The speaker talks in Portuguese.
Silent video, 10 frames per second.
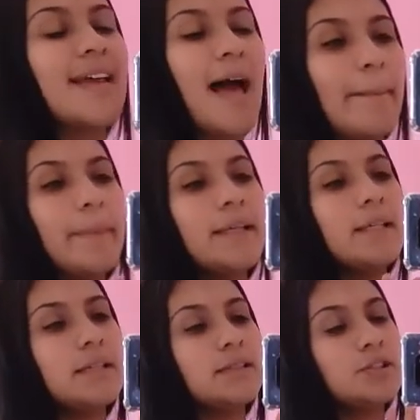
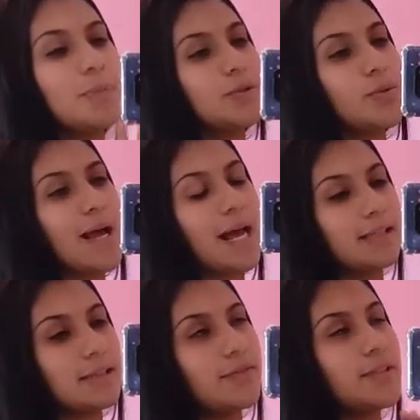Amanhã de
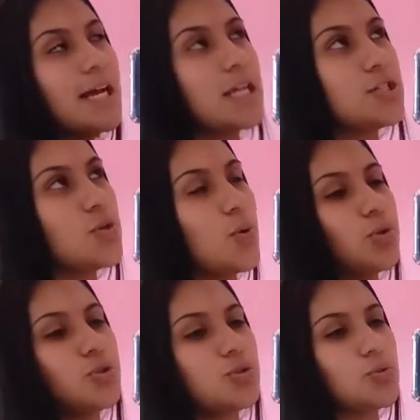madrugada, na verdade,
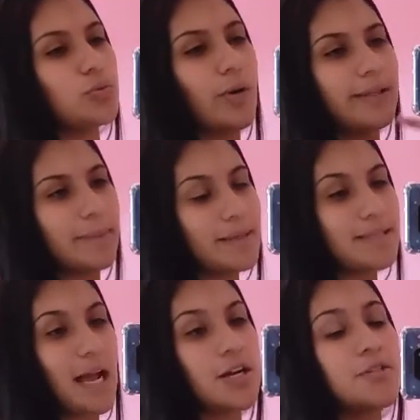hoje ou até mais
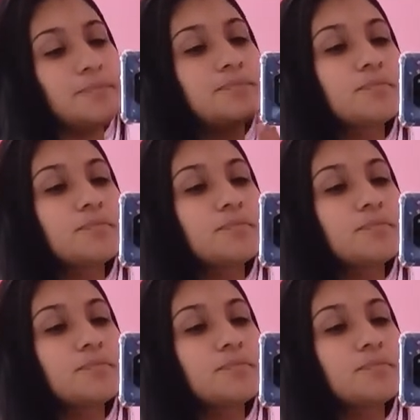tarde,